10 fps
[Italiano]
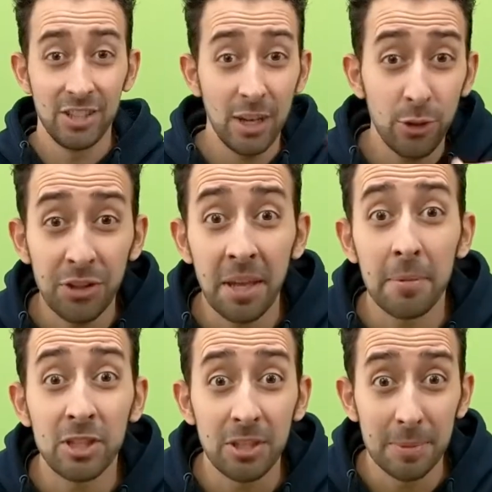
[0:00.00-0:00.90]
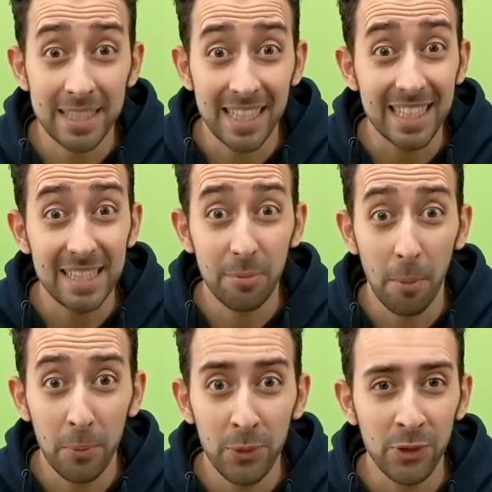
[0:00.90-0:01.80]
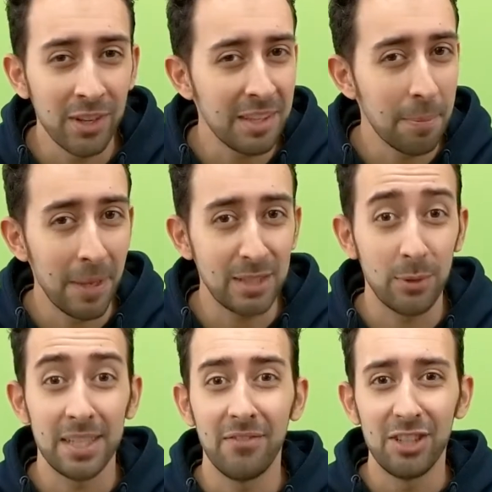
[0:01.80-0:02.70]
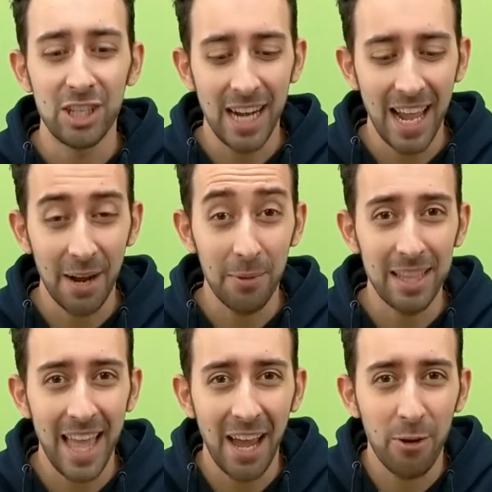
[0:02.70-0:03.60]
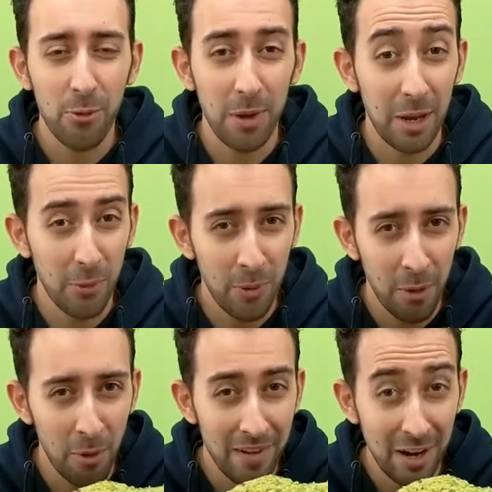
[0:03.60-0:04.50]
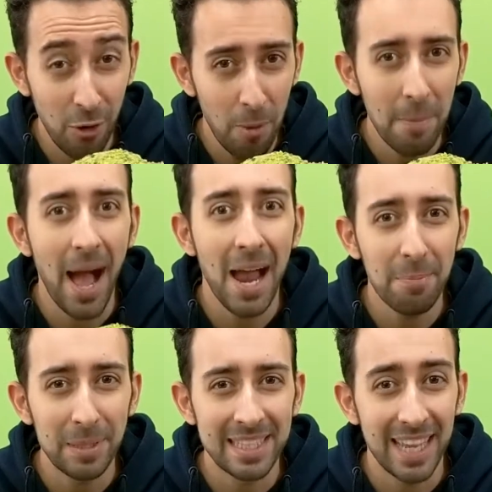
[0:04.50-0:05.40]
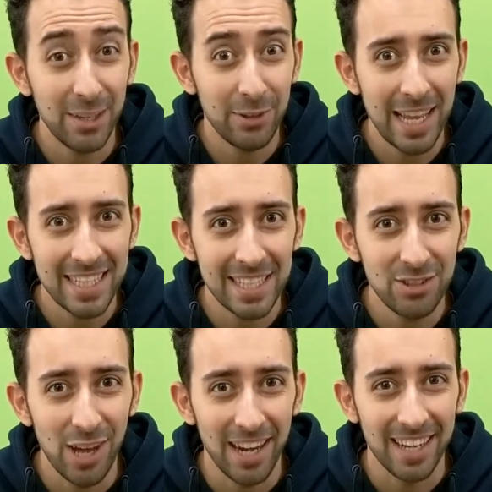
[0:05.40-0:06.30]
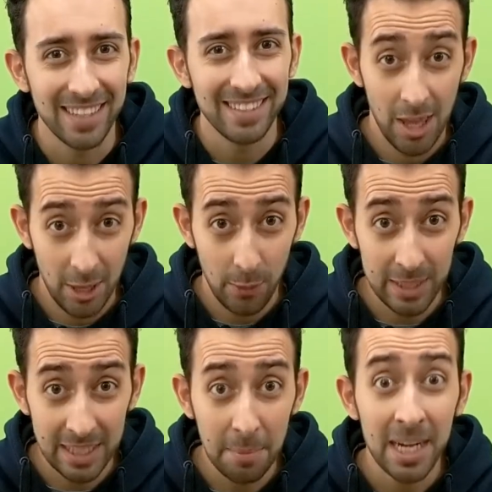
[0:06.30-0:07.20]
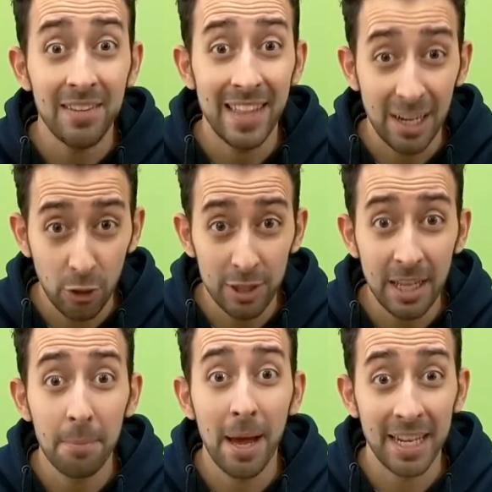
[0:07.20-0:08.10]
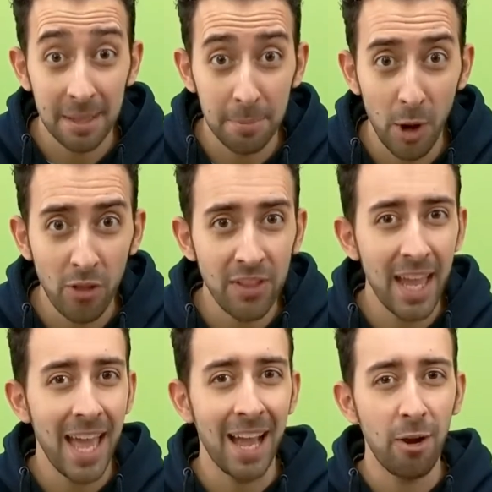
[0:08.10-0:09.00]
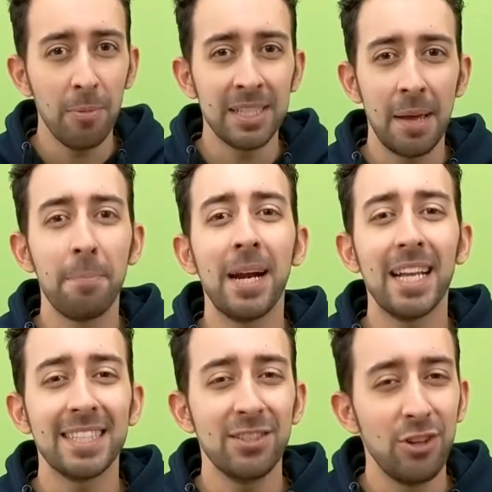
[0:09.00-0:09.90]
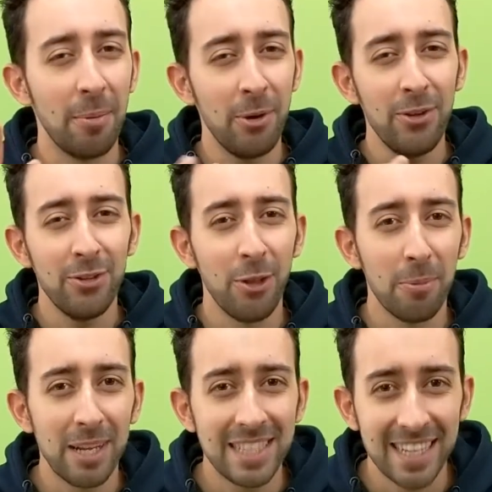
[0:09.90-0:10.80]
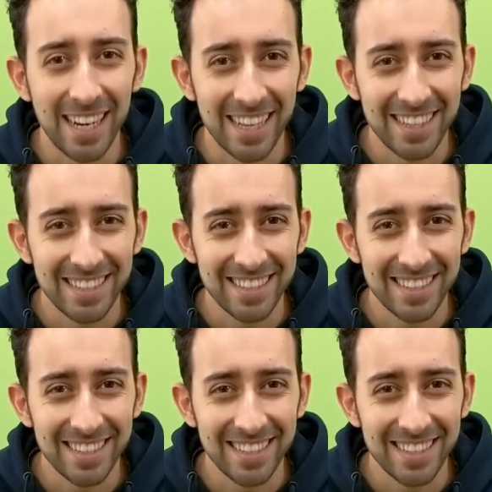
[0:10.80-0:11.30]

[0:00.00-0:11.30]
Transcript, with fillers: Ciao a tutti gli amici di pistacchissimo.it, Pasqua si avvicina e quindi ecco qui una nuova colomba al pistacchio da assaggiare. Questa mi arriva dal Cordial Bar di Bronte e come sempre la assaggiamo dopo la sigla.